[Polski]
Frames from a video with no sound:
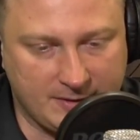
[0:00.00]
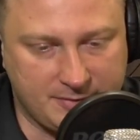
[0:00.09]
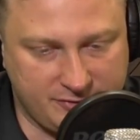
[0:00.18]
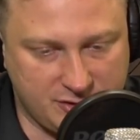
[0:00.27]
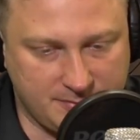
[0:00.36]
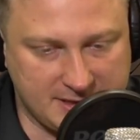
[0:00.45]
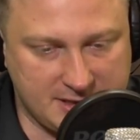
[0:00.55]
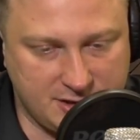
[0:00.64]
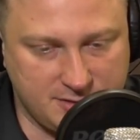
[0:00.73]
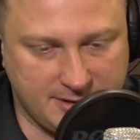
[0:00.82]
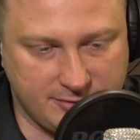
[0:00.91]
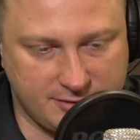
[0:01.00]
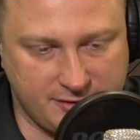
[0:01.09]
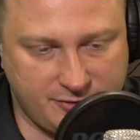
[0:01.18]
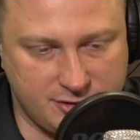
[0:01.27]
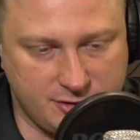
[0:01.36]
Pierwsi pacjenci mają
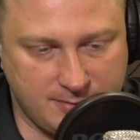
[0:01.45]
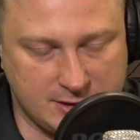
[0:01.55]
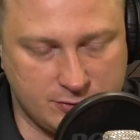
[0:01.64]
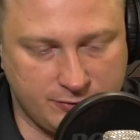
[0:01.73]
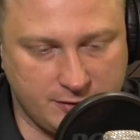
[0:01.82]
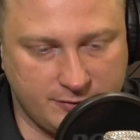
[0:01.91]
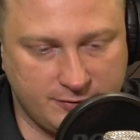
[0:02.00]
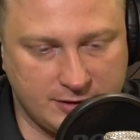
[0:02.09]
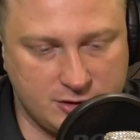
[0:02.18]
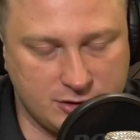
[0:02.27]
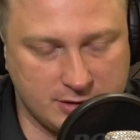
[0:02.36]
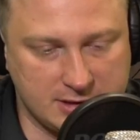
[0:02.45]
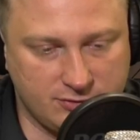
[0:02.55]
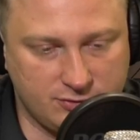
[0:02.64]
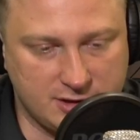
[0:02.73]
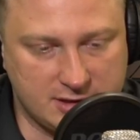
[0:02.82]
trafić do placówki w
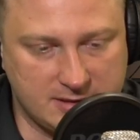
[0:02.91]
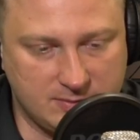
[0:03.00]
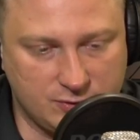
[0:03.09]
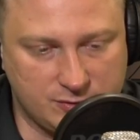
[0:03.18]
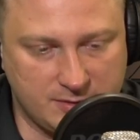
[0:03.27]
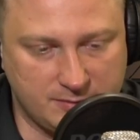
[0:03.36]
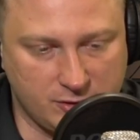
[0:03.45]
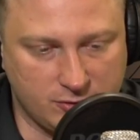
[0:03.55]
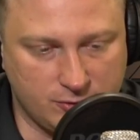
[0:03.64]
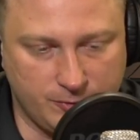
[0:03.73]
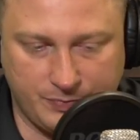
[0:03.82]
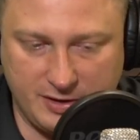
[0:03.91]
2028 roku.